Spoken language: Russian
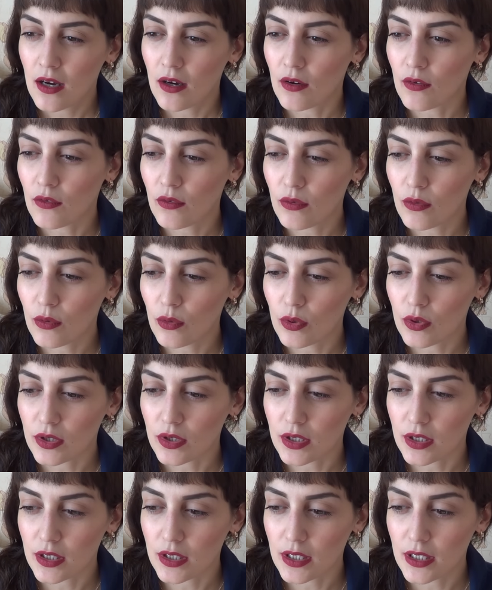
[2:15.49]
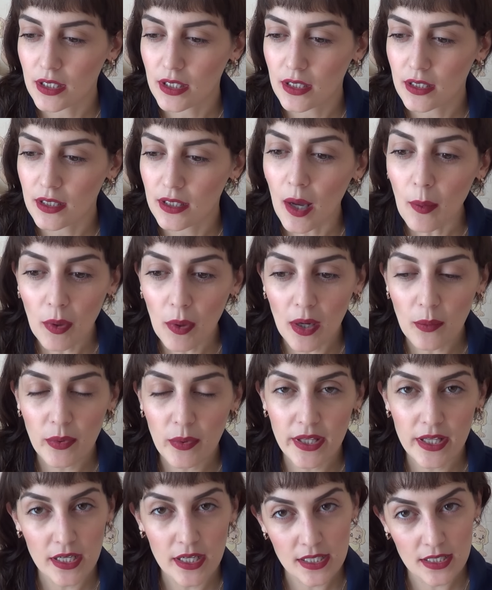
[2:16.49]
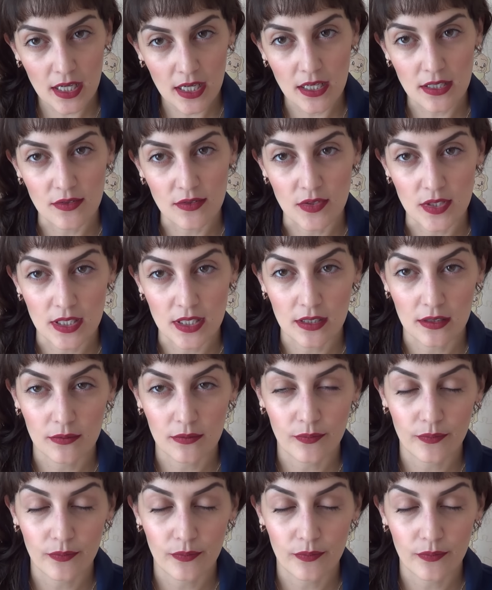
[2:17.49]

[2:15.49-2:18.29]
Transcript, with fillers: Вот. И нам как бы не рассказывается,